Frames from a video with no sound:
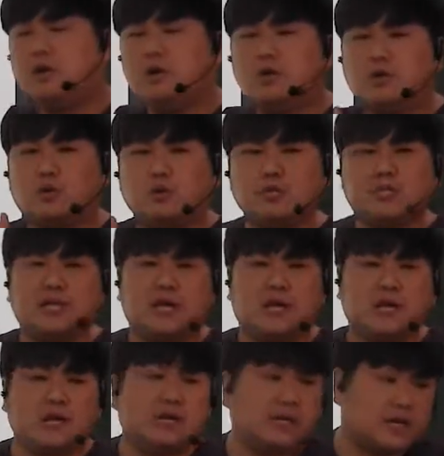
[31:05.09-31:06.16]
동시에
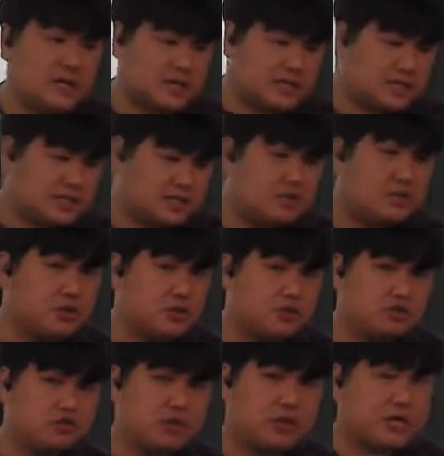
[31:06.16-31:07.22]
이 글의 가장 핵심적인 것
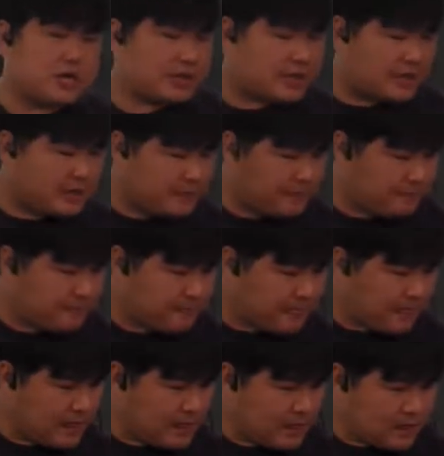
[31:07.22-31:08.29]
중에 하나인데
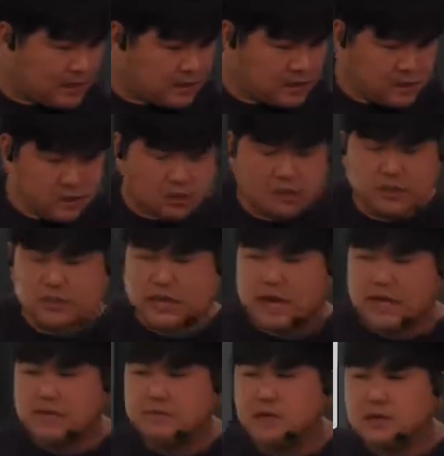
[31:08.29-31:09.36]
이거는
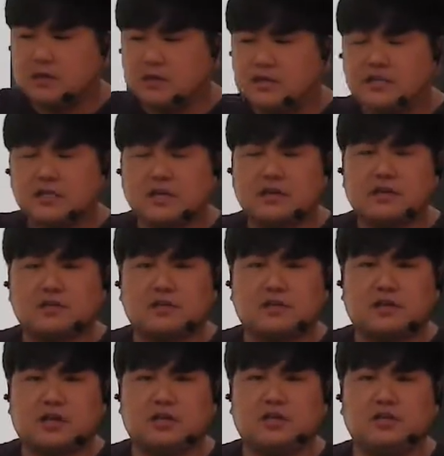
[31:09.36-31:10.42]
나름의 의사결정을
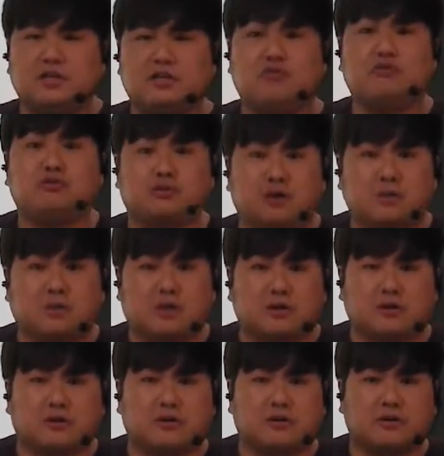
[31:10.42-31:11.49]
하는 이유를 설명하는
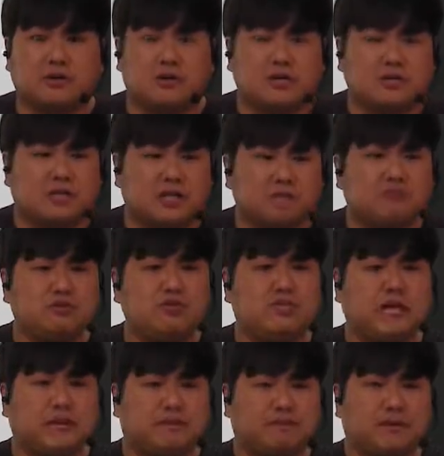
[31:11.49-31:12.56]
거예요. 기분이
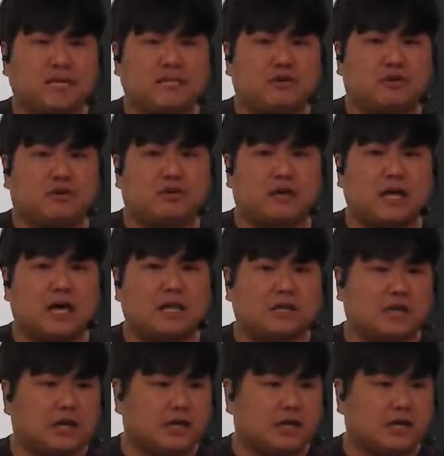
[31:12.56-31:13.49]
나빠서가 아니라